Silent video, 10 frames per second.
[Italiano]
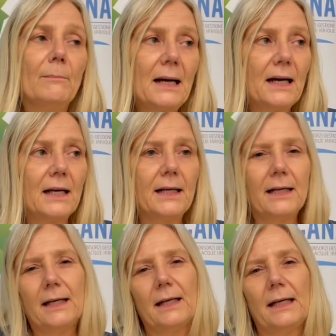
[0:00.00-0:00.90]
Ma
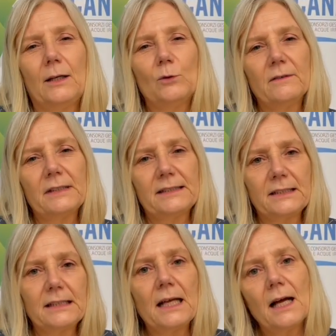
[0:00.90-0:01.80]
eh,
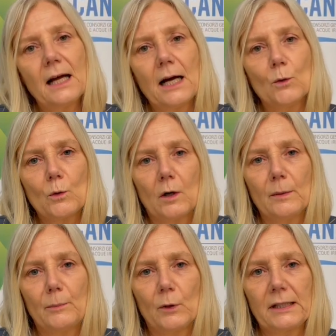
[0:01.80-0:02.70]
l'università ha un
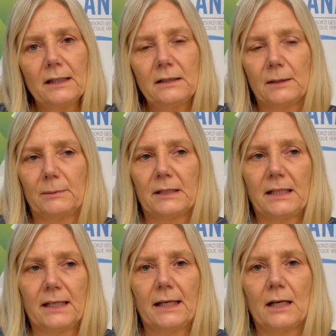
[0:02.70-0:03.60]
ruolo importante
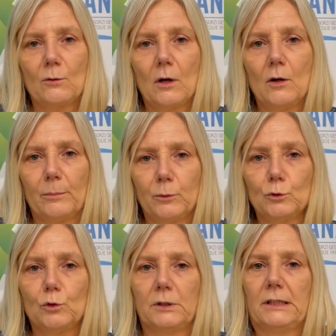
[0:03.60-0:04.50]
perché ha il ruolo
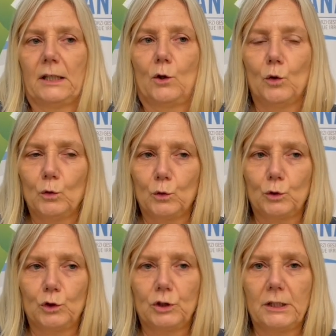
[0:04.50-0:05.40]
appunto di
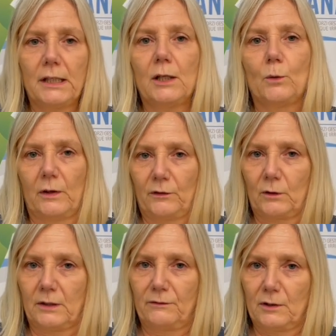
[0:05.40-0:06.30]
conoscere
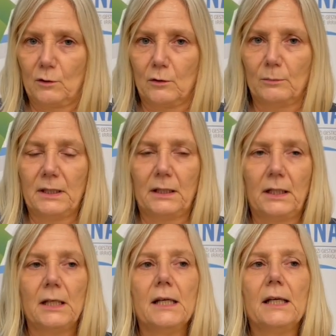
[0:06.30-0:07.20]
questi
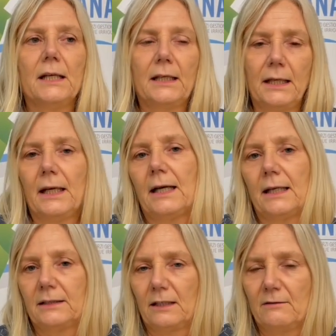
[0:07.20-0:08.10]
fenomeni che
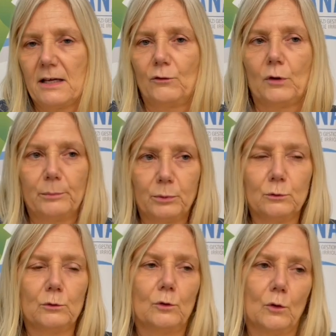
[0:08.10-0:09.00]
attraverso
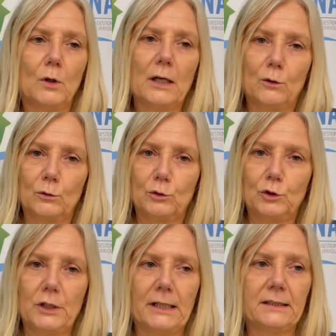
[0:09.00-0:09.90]
appunto la
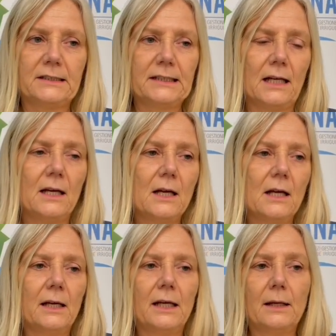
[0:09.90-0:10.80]
conoscenza
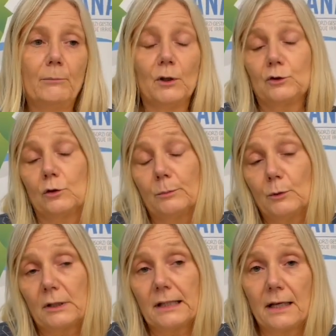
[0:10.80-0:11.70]
eh, possono
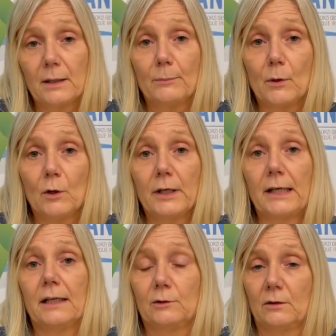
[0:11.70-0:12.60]
portare
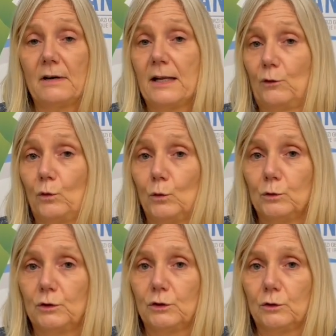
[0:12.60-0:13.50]
poi a trovare
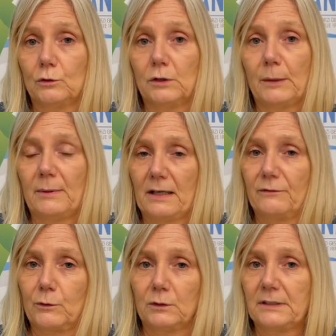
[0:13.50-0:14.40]
soluzioni per
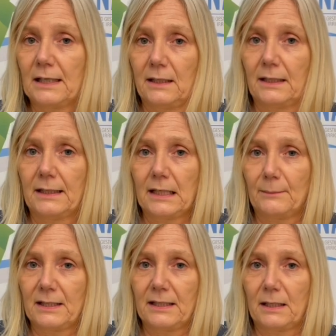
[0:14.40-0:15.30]
affrontarli
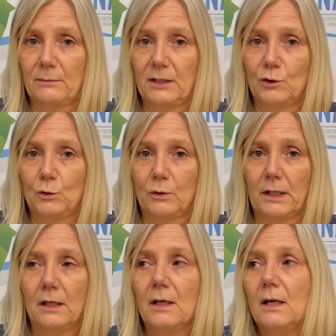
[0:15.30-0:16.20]
nella maniera
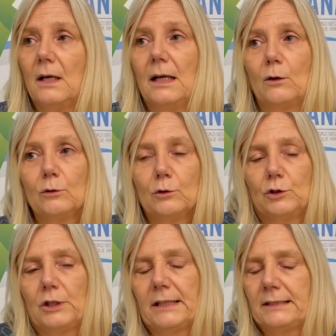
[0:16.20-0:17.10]
migliore. La
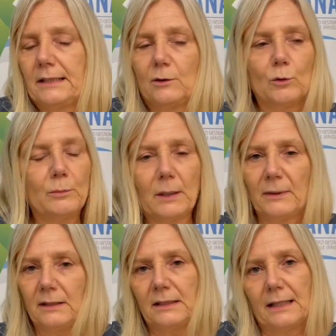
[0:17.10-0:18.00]
conoscenza
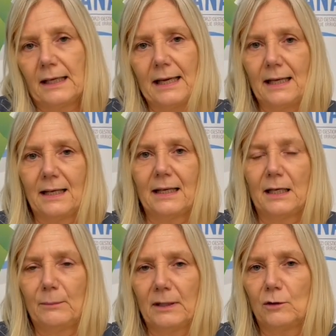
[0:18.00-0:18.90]
indubbiamente è
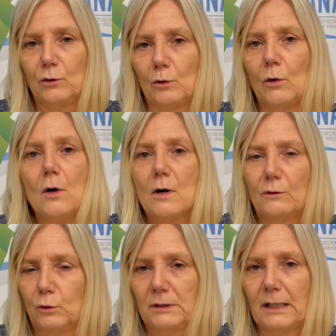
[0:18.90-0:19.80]
l'elemento
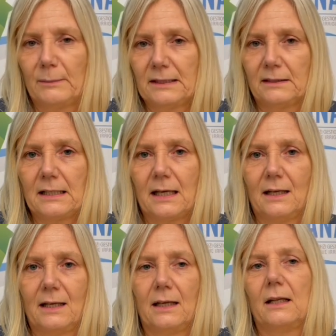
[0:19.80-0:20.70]

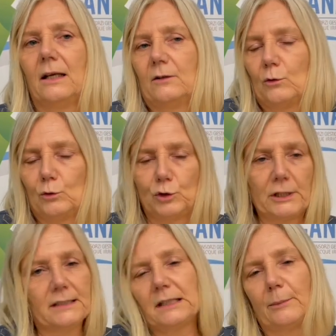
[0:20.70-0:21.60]
fondamentale, la
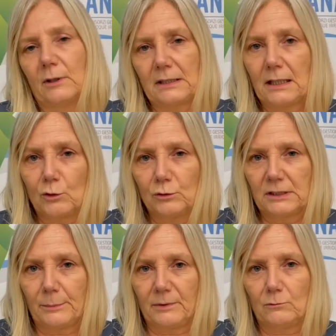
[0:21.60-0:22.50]
conoscenza porta alla
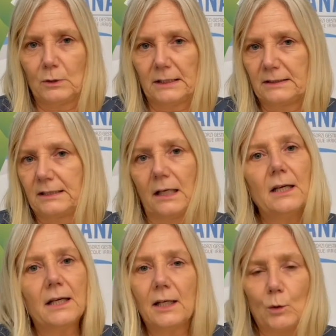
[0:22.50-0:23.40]
consapevolezza
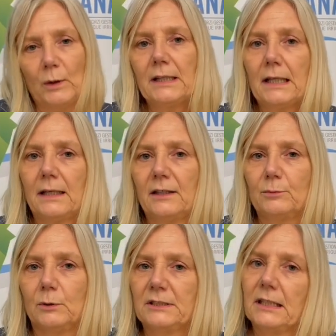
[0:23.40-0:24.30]
e quindi alla
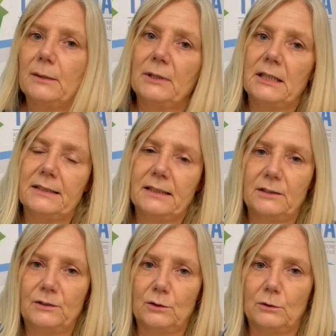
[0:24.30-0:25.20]

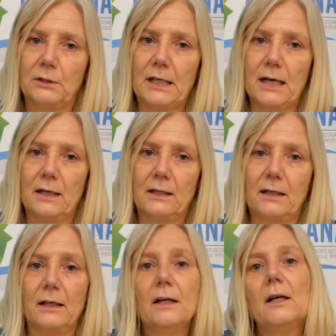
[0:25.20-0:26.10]
responsabilizzazione
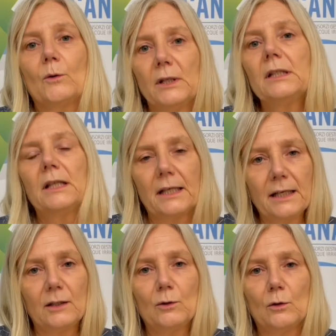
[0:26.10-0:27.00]
anche. Quindi
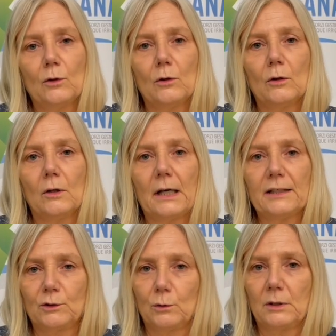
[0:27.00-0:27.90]
credo
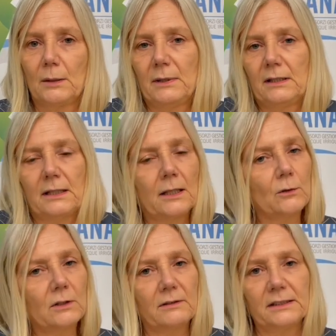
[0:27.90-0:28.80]
assolutamente
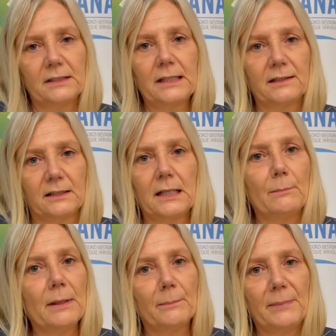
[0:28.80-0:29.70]
che l'università si
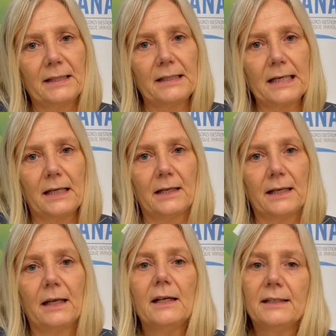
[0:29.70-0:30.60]
debba
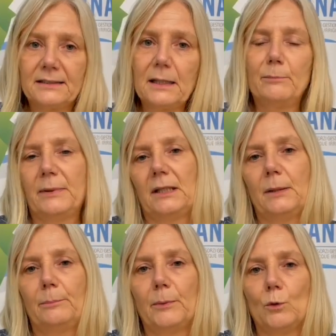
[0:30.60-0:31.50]
impegnare sempre
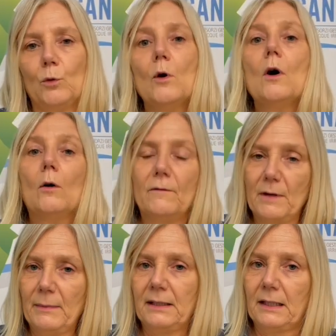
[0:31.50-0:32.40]
di più
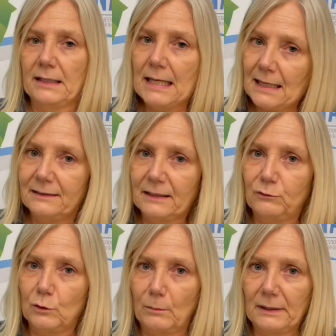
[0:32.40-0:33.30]
ovviamente nell'alta
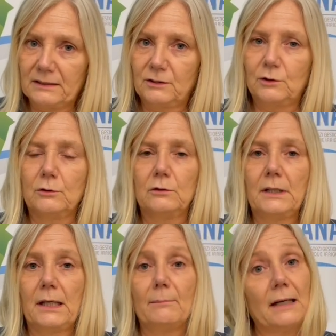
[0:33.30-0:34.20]

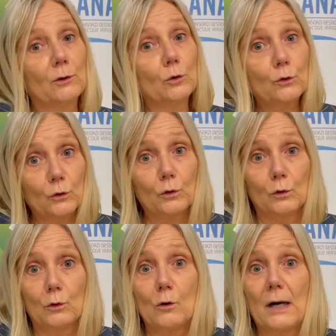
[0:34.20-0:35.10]
formazione ma non
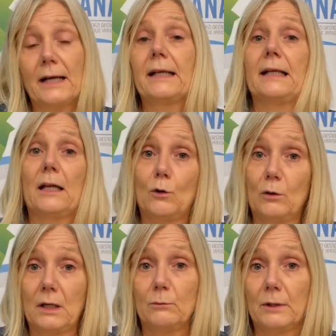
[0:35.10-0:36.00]
solo, anche nella
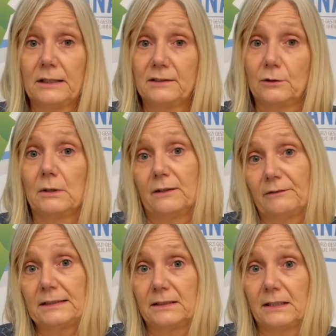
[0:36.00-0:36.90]
collaborazione
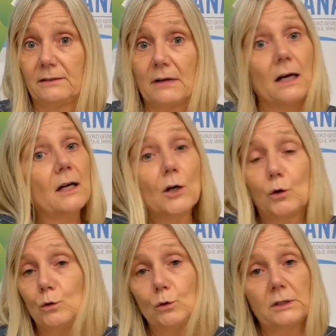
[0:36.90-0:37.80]
fattiva
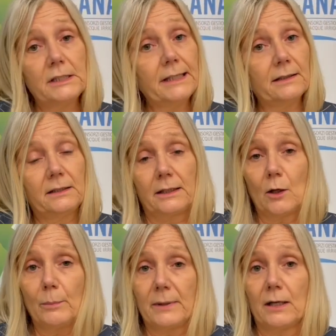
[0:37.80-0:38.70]
con tutti gli enti
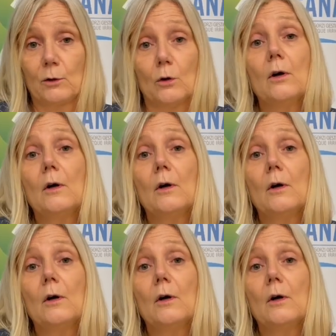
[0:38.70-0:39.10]
che operano